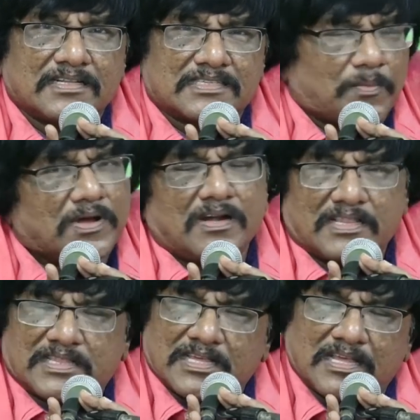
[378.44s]

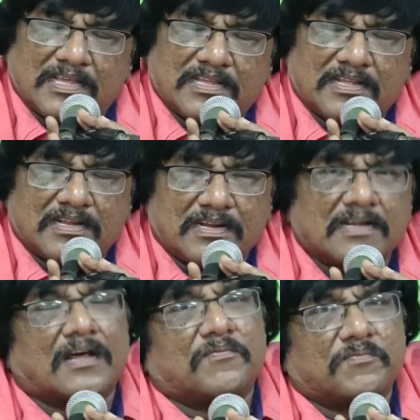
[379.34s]
சமகாலத்தை
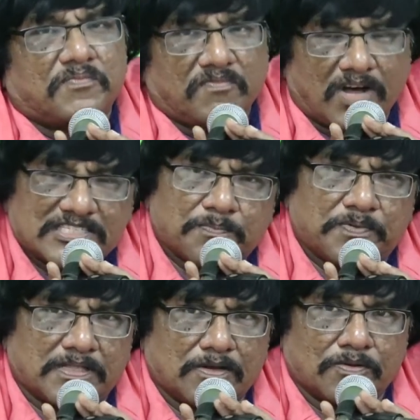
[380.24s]
நாம்
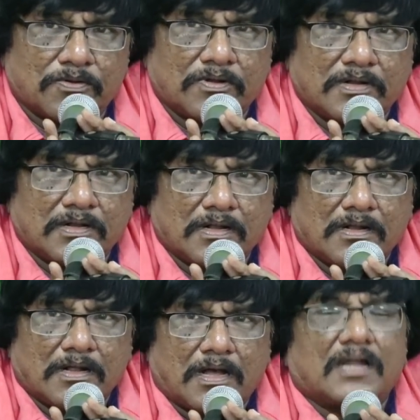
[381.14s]
வாசிப்பதிலோ
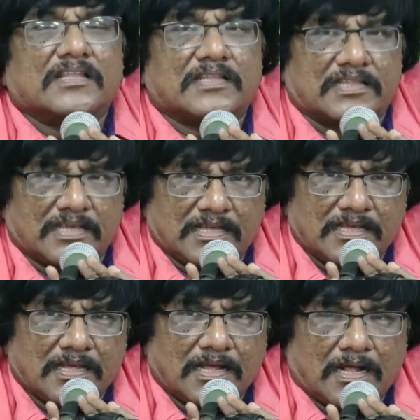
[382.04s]
அல்லது அதை
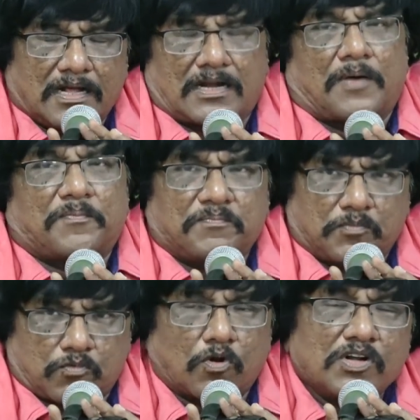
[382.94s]
நாம்
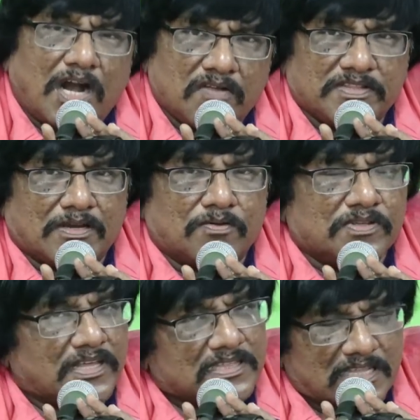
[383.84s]
கொண்டாடுவதிலோ
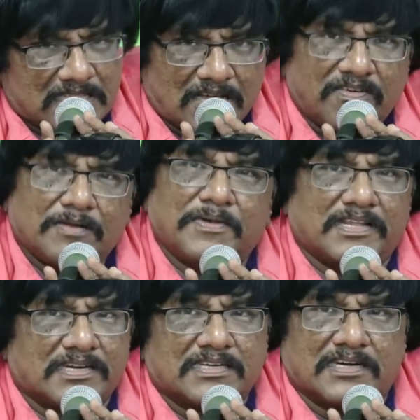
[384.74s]
எந்த தவறும்
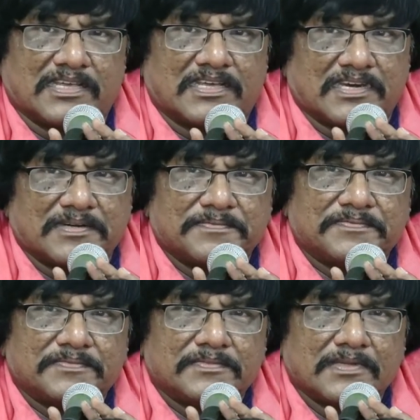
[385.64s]
இல்லை என்று நினைக்கிறேன்
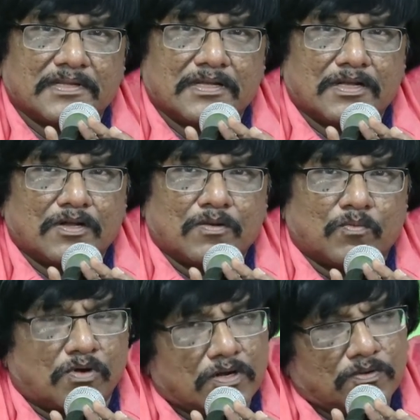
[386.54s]

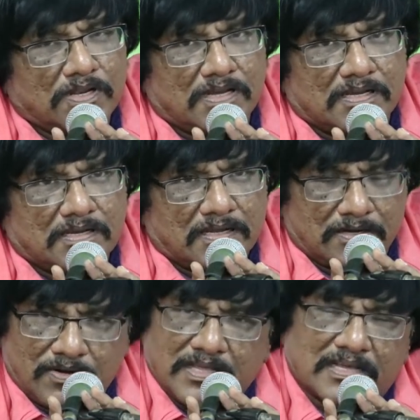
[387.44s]
முகநூலில்
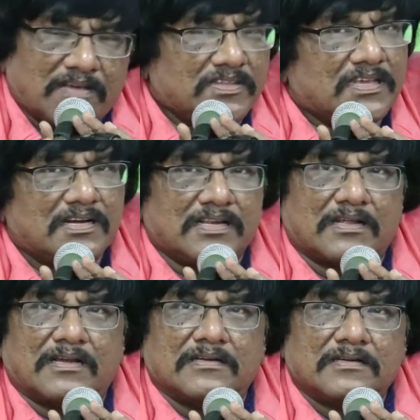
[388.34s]
என்னுடைய கவிதைகளை
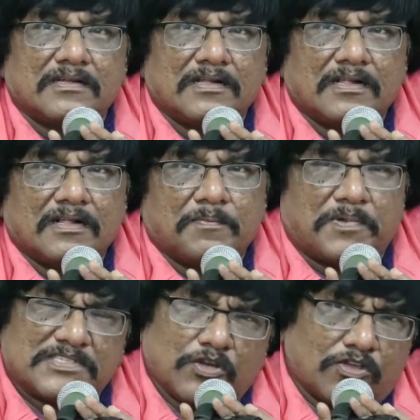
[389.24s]
நான்
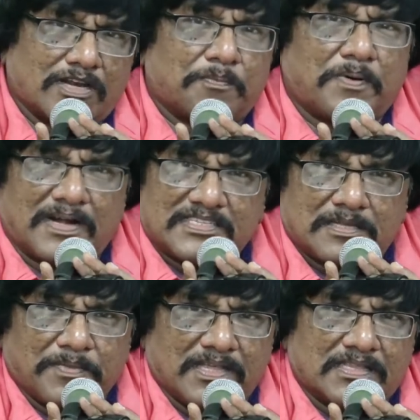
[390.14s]
பிரசுரிக்கிற பல
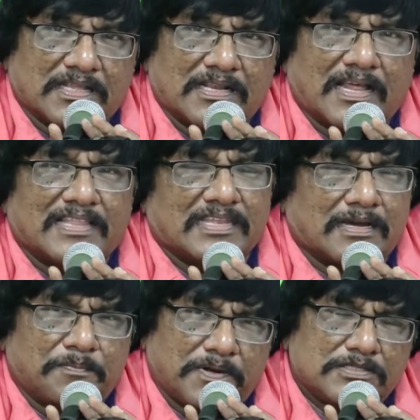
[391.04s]
சமயத்தில் அதை
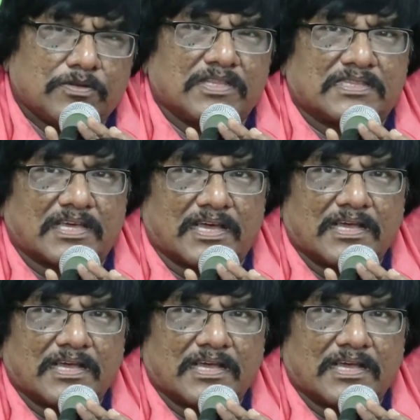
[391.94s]
நான் பிரசுரித்த